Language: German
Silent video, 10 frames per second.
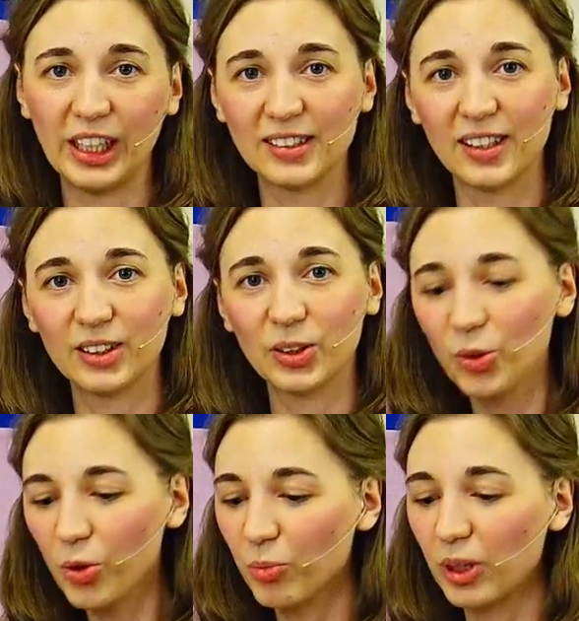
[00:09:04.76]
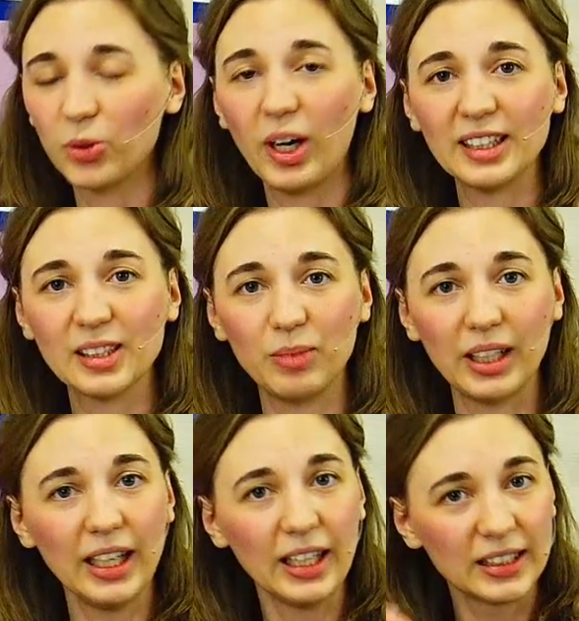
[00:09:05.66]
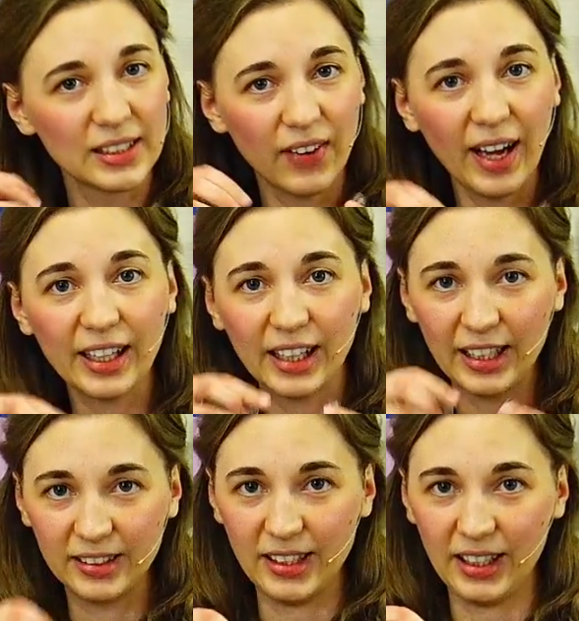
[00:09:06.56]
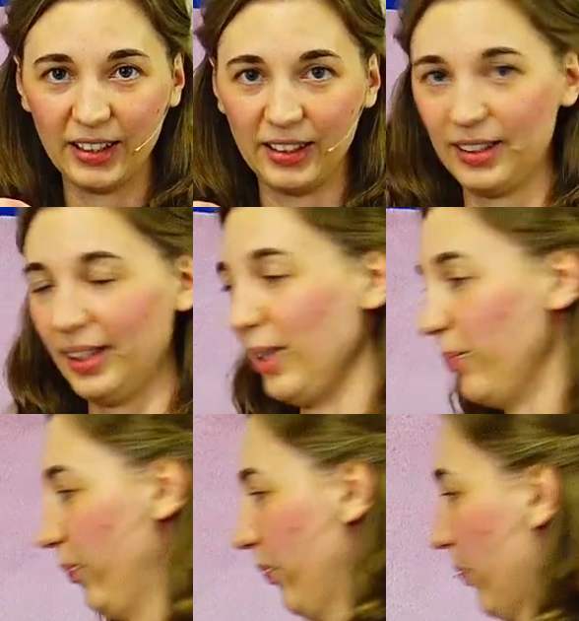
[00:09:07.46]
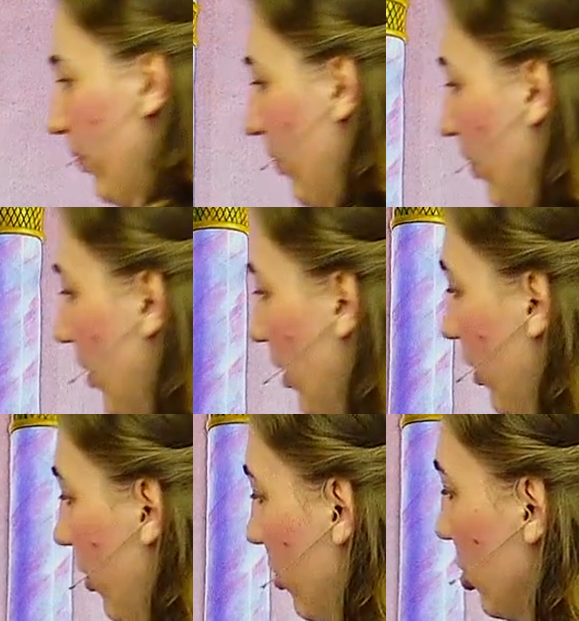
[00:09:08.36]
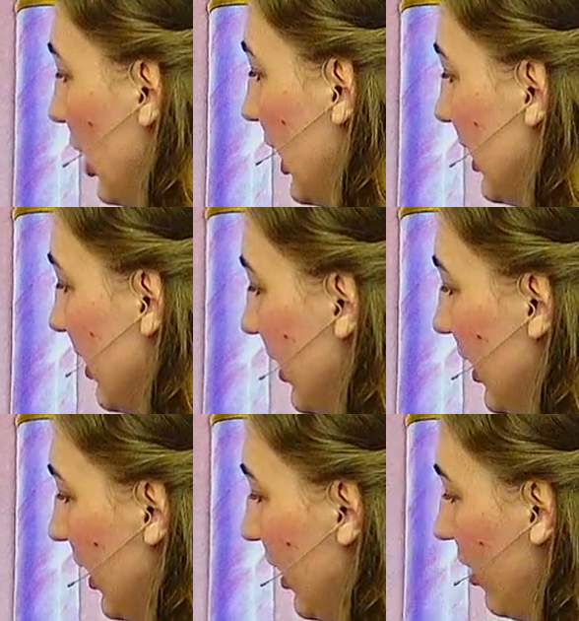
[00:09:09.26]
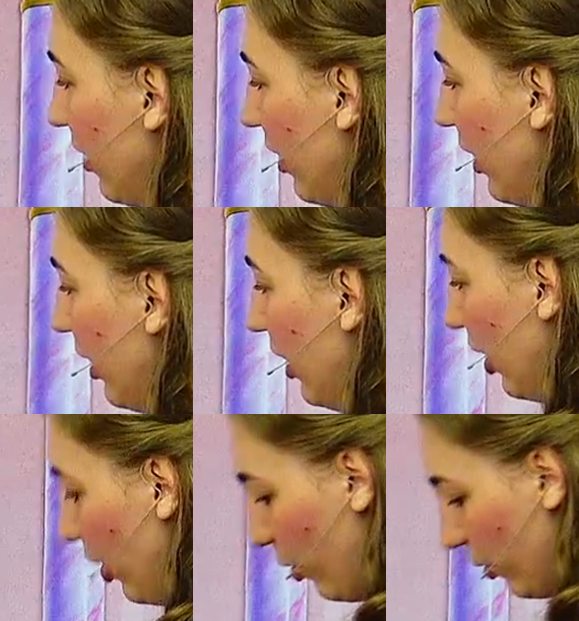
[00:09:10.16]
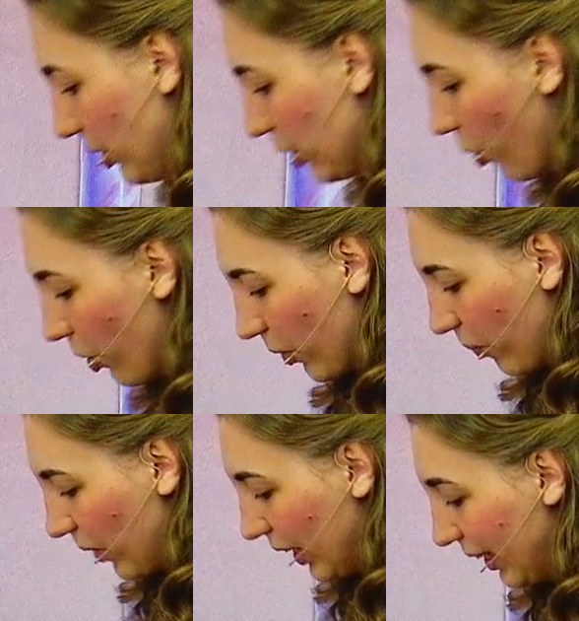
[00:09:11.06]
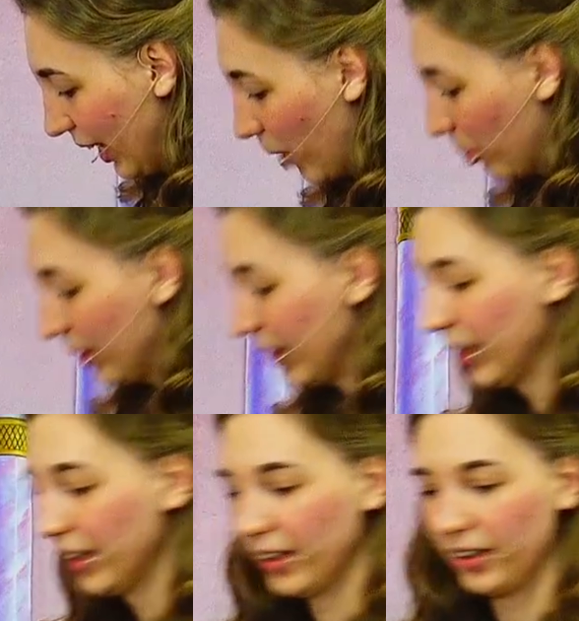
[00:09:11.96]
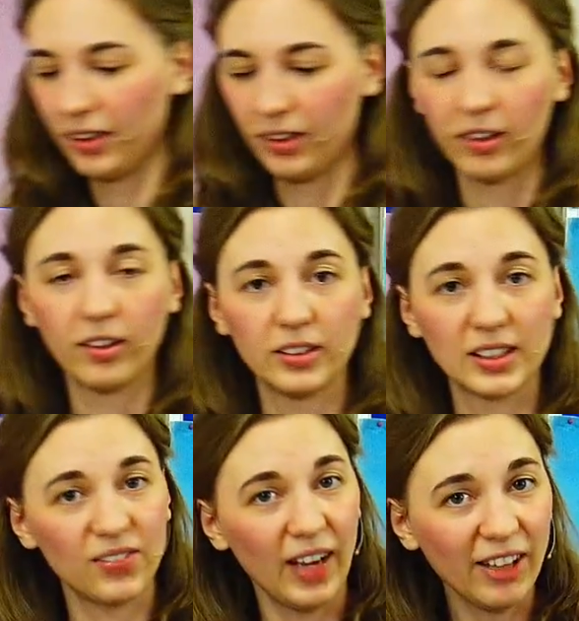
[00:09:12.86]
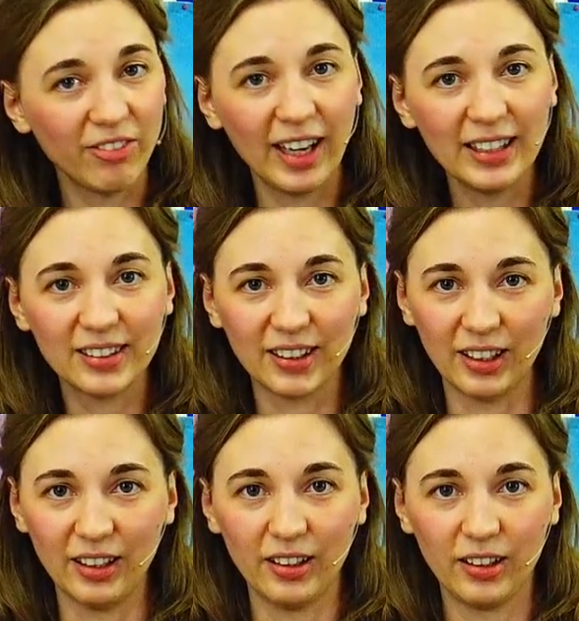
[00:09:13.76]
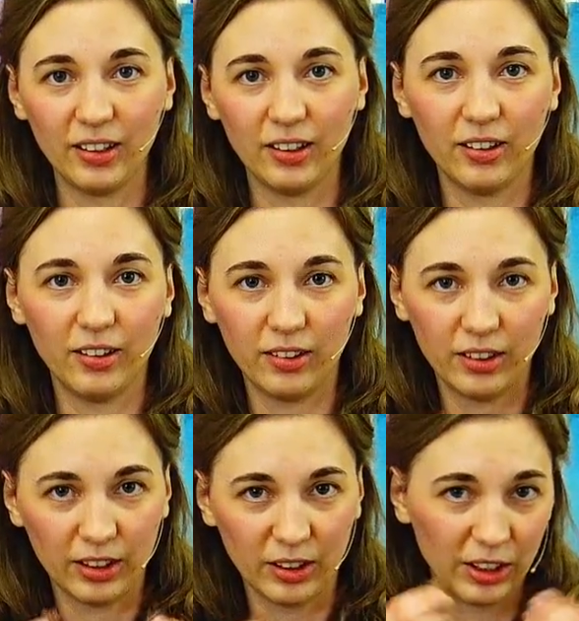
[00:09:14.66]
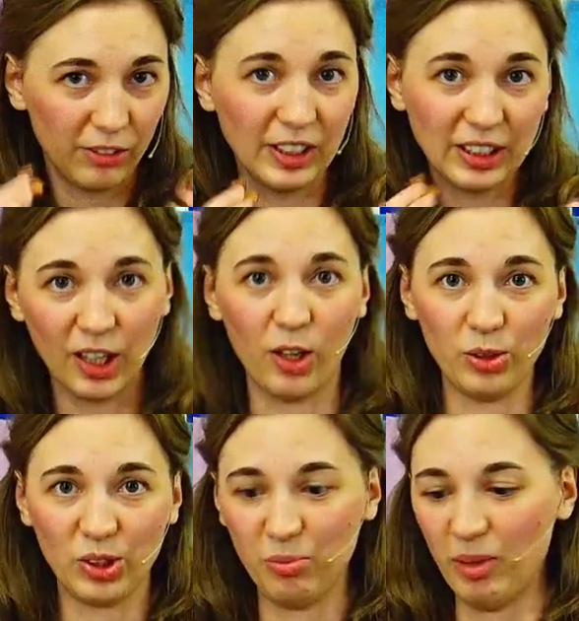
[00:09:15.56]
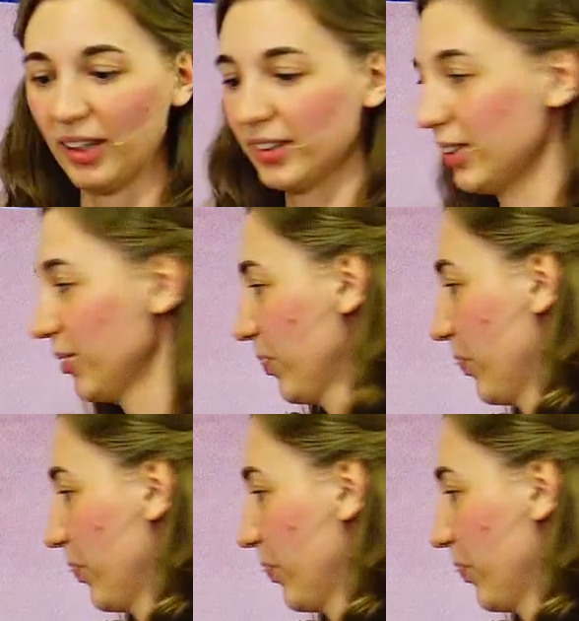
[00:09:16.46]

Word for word: Er sagte, guck mal, du hast mir zwei Geldsäcke gegeben und stellte sie hier hin. Und guck, ich habe zwei weitere Gewinn daraus gemacht.